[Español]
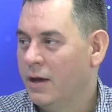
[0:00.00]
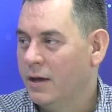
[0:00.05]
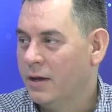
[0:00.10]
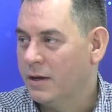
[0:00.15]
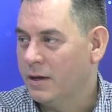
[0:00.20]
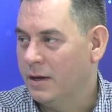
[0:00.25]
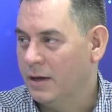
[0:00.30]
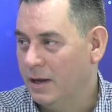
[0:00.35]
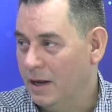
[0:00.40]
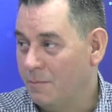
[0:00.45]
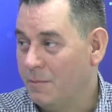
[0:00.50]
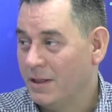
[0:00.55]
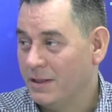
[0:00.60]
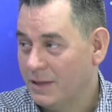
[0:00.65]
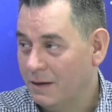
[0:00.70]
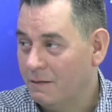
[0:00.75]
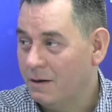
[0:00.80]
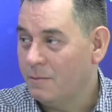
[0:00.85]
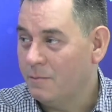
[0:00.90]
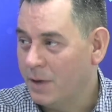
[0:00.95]
que
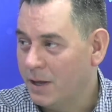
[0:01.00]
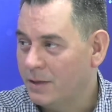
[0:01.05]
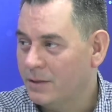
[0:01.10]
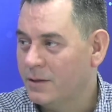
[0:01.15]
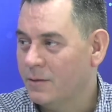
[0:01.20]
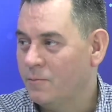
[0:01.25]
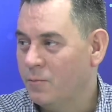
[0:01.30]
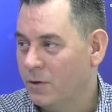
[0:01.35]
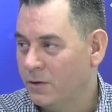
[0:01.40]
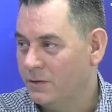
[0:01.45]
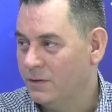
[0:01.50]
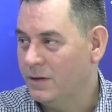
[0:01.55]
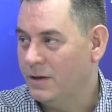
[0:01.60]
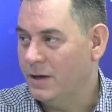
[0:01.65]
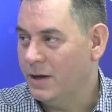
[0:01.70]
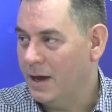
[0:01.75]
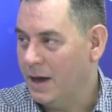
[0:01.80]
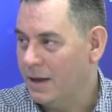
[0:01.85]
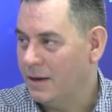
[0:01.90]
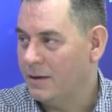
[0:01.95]
lamentablemente pues
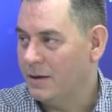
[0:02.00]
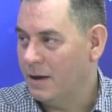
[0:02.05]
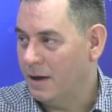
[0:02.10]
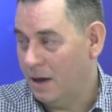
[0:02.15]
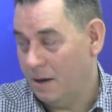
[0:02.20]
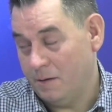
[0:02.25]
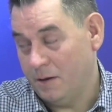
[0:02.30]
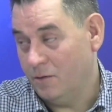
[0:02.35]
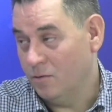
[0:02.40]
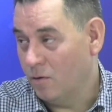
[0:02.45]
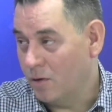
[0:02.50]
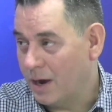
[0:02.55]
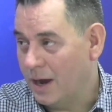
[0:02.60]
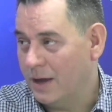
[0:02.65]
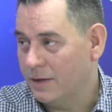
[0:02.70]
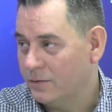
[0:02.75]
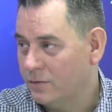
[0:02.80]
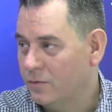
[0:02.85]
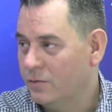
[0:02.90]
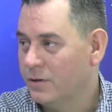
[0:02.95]
sí han, habido
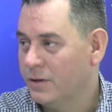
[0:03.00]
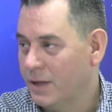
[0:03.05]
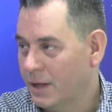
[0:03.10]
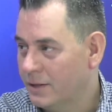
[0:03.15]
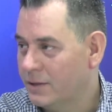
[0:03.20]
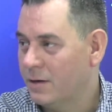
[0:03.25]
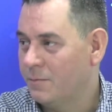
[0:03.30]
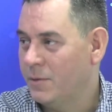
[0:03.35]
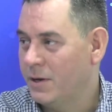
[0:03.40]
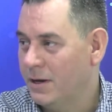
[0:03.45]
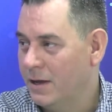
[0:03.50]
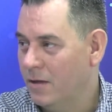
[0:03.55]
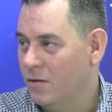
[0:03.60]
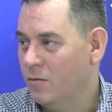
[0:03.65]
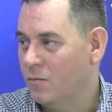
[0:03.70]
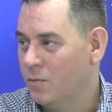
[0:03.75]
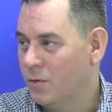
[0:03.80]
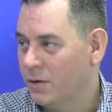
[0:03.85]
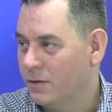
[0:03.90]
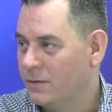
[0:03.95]
casos donde han
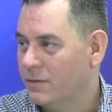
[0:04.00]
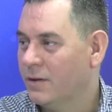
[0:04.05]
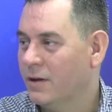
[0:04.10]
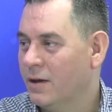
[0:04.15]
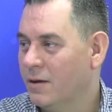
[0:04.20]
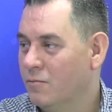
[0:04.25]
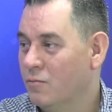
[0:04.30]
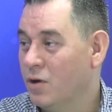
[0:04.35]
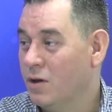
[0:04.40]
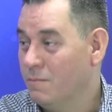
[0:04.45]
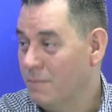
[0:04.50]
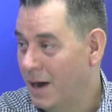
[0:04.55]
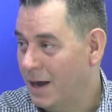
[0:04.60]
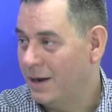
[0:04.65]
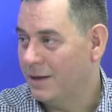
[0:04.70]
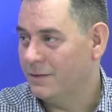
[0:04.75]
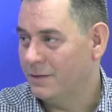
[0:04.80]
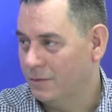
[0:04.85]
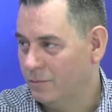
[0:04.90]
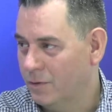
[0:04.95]
terminado pues eh, muy
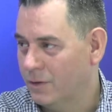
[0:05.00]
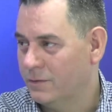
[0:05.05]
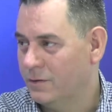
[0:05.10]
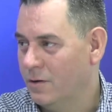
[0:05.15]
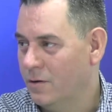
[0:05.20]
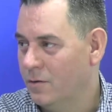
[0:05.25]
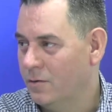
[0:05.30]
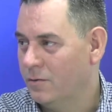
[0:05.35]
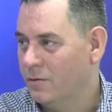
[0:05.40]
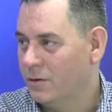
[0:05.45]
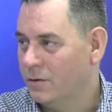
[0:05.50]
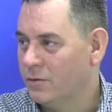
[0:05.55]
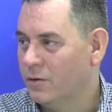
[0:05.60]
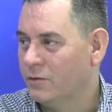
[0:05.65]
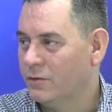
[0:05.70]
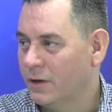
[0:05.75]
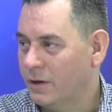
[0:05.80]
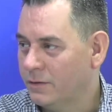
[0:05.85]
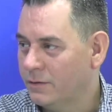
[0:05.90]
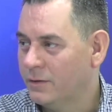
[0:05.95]
mala situación.
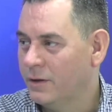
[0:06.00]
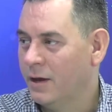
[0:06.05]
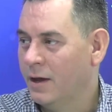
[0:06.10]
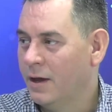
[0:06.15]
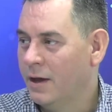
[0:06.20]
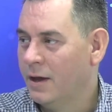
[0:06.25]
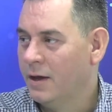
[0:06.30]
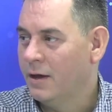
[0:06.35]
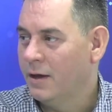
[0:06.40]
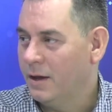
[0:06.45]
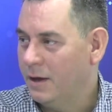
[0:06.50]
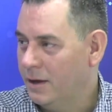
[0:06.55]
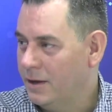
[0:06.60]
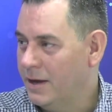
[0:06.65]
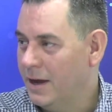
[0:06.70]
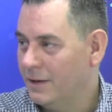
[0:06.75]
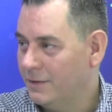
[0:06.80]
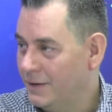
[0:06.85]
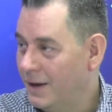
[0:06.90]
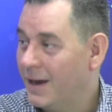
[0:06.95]
Entonces, eh,
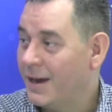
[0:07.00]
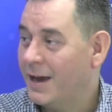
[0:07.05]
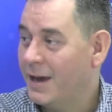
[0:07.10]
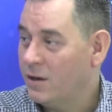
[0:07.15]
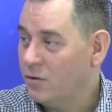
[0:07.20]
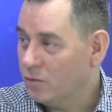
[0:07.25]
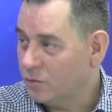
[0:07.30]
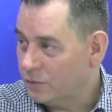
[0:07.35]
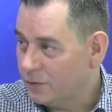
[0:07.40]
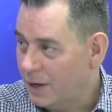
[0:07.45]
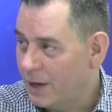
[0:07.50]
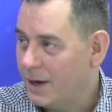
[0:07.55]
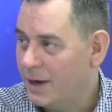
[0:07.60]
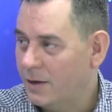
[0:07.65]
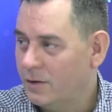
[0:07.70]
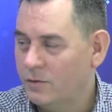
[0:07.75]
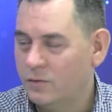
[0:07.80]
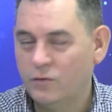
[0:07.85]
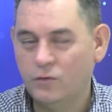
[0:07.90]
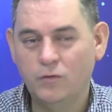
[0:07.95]
ya sea que ellos
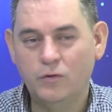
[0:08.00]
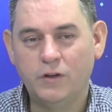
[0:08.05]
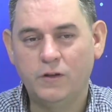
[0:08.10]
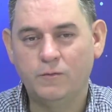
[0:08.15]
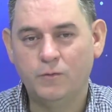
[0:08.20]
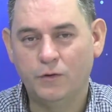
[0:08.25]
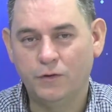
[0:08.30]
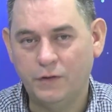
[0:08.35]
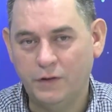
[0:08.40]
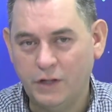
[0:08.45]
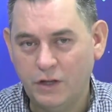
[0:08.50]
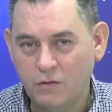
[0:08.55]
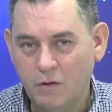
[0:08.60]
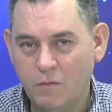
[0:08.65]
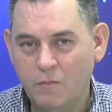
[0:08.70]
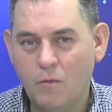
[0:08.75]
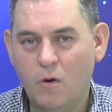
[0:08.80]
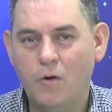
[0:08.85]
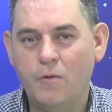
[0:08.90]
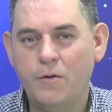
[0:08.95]
tengan su dispositivo
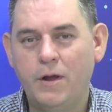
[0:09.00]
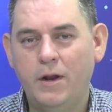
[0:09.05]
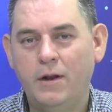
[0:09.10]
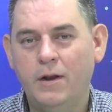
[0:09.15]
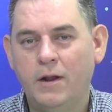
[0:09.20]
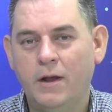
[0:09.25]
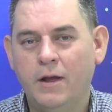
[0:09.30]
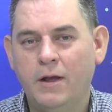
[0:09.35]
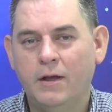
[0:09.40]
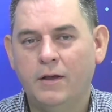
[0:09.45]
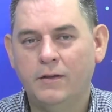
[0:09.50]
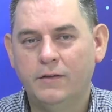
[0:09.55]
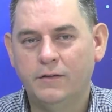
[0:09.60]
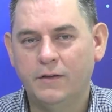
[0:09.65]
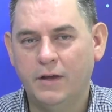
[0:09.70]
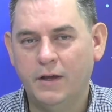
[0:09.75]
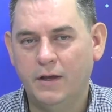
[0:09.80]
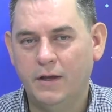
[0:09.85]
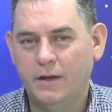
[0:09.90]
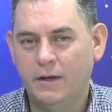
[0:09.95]
móvil,
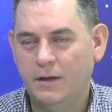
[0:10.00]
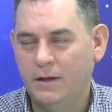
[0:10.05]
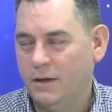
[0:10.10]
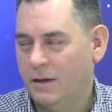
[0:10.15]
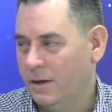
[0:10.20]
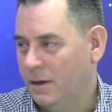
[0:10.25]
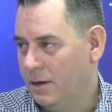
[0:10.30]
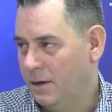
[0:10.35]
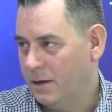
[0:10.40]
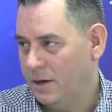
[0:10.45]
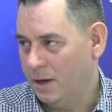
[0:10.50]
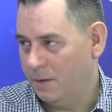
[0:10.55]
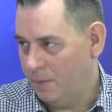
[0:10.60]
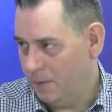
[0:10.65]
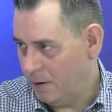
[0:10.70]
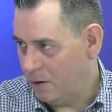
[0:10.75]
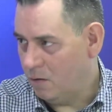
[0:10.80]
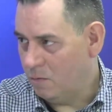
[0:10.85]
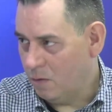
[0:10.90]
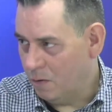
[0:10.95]
sí, eh,
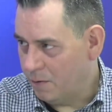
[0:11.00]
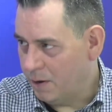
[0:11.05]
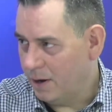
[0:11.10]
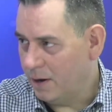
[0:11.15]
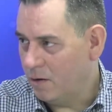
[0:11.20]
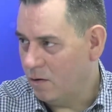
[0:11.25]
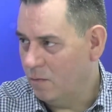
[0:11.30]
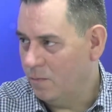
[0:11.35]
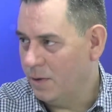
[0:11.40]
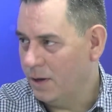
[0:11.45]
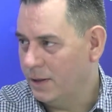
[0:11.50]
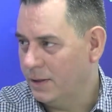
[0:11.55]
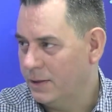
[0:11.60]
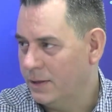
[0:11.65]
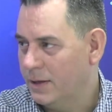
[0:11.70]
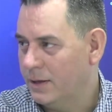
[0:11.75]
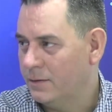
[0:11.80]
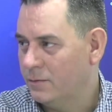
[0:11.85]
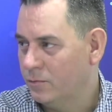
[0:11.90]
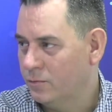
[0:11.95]
que como bien
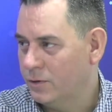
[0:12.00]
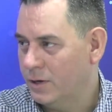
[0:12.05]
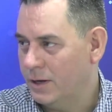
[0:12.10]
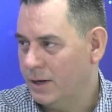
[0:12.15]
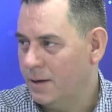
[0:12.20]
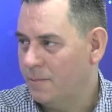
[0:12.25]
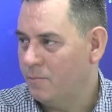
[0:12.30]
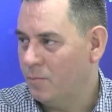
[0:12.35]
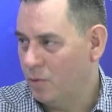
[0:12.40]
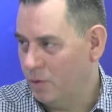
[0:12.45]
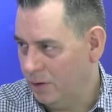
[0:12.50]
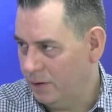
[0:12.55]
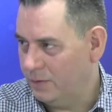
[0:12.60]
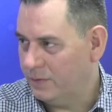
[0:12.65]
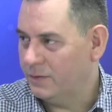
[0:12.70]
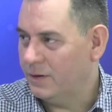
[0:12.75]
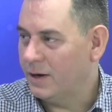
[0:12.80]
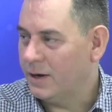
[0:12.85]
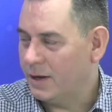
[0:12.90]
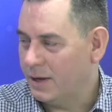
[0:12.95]
comenta Susana, puede
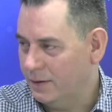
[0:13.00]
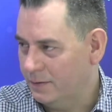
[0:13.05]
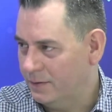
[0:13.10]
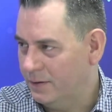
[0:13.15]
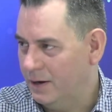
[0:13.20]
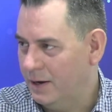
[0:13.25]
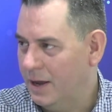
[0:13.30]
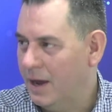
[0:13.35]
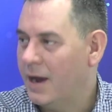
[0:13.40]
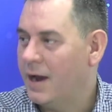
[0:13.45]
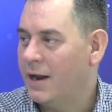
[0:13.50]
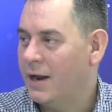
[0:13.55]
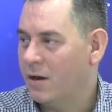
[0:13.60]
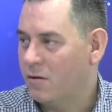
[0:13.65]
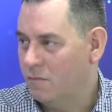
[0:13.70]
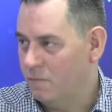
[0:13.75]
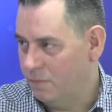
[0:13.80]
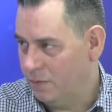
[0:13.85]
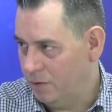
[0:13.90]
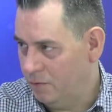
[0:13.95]
ser que se le haga la
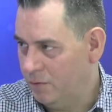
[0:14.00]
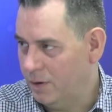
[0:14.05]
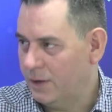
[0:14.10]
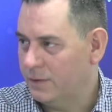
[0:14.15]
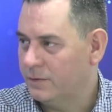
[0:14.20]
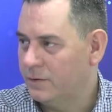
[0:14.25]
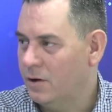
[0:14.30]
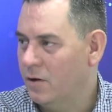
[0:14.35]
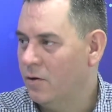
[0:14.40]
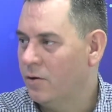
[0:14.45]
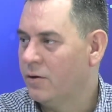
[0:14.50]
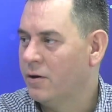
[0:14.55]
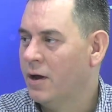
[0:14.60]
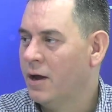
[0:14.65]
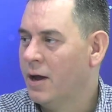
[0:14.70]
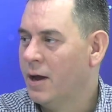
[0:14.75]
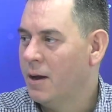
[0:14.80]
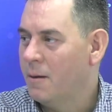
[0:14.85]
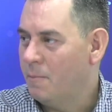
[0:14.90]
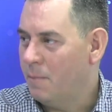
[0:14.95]
configuración
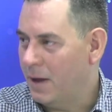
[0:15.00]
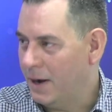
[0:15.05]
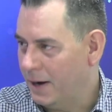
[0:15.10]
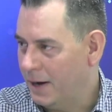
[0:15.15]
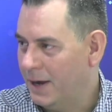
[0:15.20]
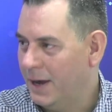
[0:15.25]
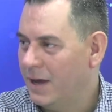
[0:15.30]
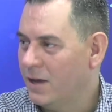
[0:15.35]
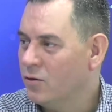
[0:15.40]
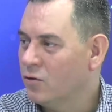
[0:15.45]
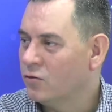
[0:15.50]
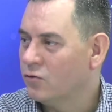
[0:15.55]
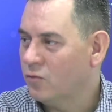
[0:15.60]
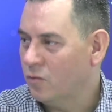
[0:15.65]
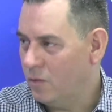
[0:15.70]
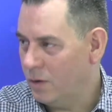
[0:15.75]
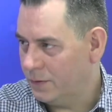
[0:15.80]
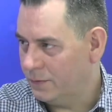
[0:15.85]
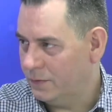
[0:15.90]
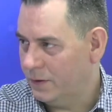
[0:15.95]
para que ellos
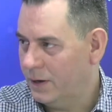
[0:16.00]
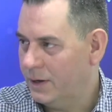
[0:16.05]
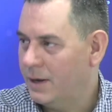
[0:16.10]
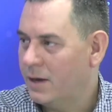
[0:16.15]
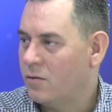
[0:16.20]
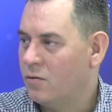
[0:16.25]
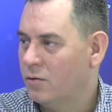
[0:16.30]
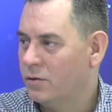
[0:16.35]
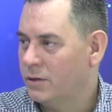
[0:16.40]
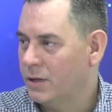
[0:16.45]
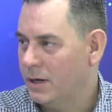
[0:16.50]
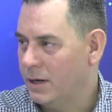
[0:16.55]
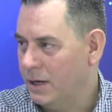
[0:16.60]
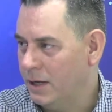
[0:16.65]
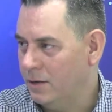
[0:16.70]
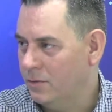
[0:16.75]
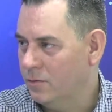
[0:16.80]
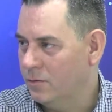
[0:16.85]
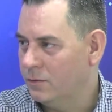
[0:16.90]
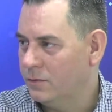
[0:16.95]
solo accedan a
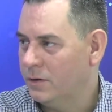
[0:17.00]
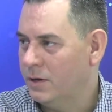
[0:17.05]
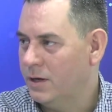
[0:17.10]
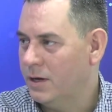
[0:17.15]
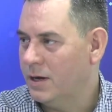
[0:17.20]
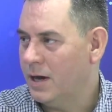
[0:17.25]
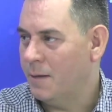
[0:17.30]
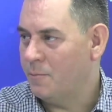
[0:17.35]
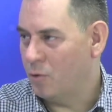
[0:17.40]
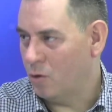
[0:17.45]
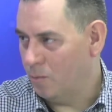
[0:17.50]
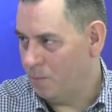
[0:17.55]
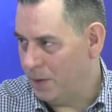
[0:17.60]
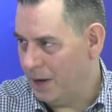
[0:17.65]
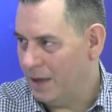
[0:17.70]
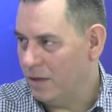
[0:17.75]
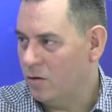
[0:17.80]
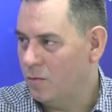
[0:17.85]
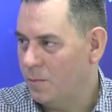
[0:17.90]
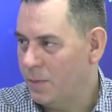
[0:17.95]
contenido ¿sí?
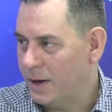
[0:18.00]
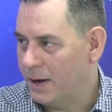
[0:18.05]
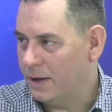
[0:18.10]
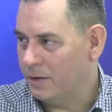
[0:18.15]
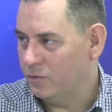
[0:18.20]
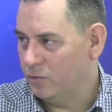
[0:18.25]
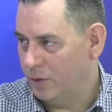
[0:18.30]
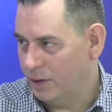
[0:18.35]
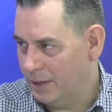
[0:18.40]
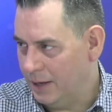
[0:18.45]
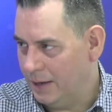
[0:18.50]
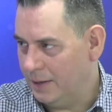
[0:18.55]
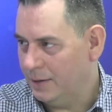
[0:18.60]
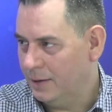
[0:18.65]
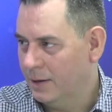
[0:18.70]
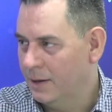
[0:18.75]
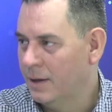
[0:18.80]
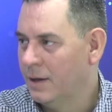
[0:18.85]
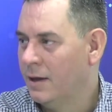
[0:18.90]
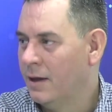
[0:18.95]
apropiado para su edad.